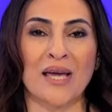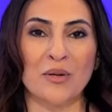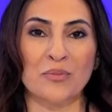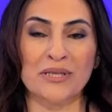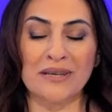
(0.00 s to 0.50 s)

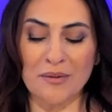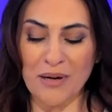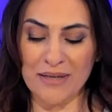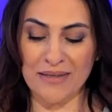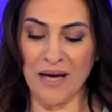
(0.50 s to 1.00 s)

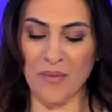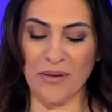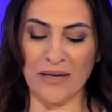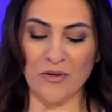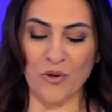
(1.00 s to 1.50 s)
بترابك ذهب
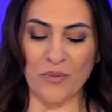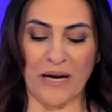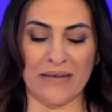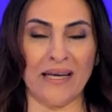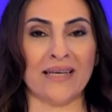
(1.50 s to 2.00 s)
لليوم
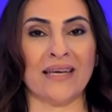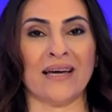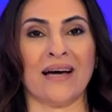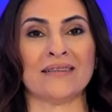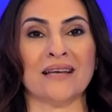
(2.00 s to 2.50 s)
رح نحكي
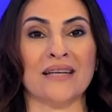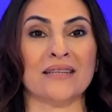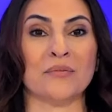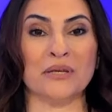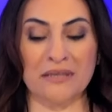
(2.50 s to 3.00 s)
عن
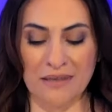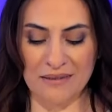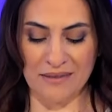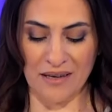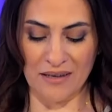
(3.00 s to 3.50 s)

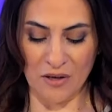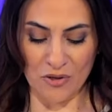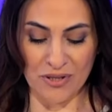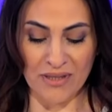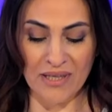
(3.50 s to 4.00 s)
النباتات
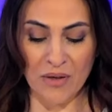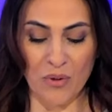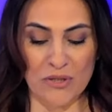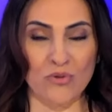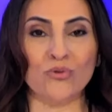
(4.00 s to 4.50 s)
العطرية
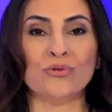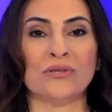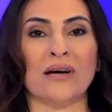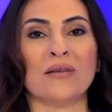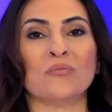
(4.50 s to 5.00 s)

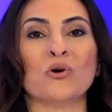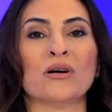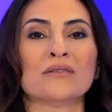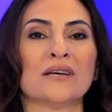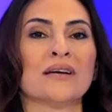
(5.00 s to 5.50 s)
وزيوت
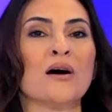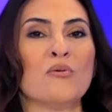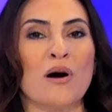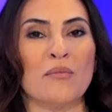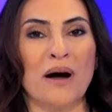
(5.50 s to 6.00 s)
المقطرة
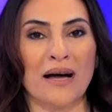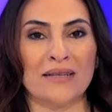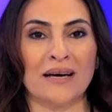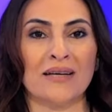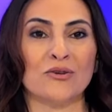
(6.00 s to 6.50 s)

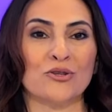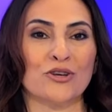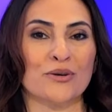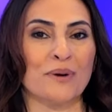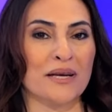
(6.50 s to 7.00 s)
ومعنا
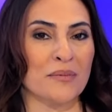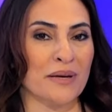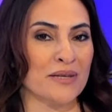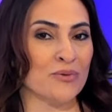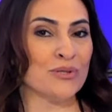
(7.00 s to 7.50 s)
دكتور مارك
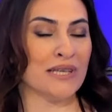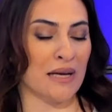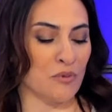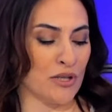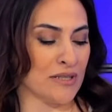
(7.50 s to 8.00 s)
بيروتي
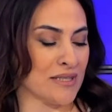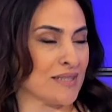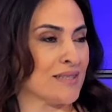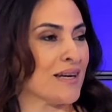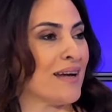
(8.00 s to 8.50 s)
المهندس
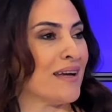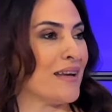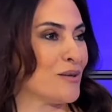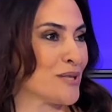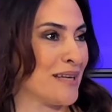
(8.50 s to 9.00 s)
الزراعي
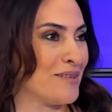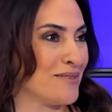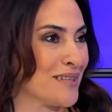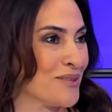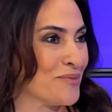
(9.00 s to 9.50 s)
أهلا وسهلا
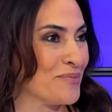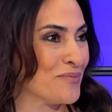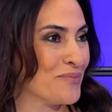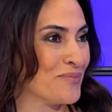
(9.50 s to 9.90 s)
فيك هاي